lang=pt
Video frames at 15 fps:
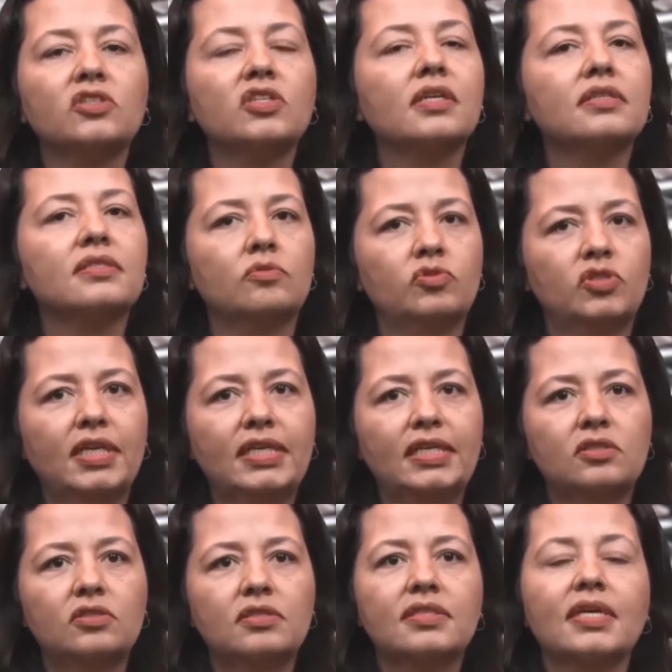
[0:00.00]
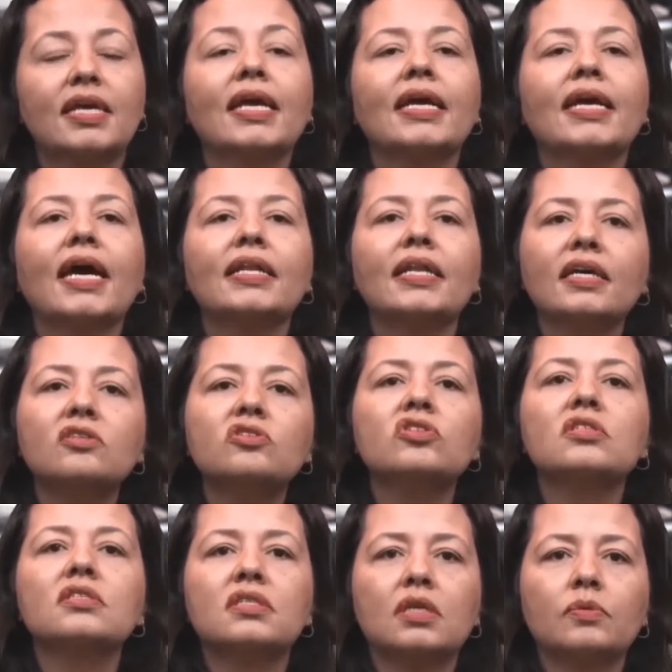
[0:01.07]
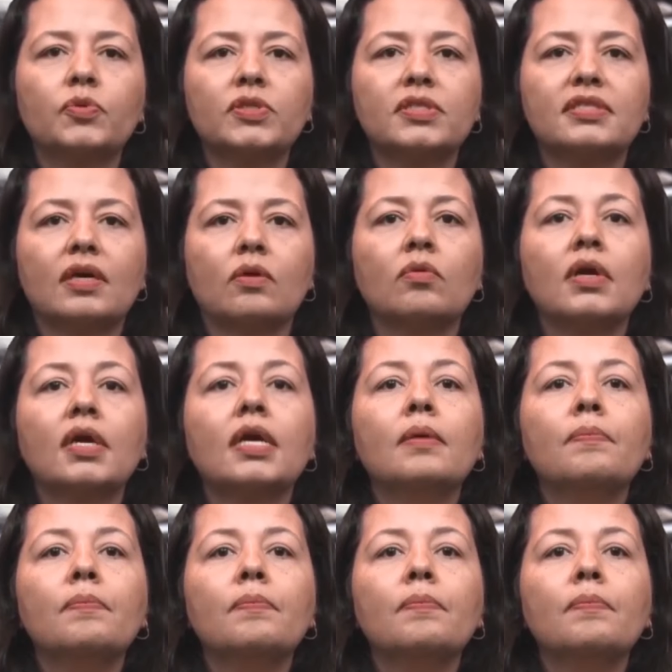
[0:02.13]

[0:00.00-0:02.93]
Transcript: a geração de leads, canais de distribuição,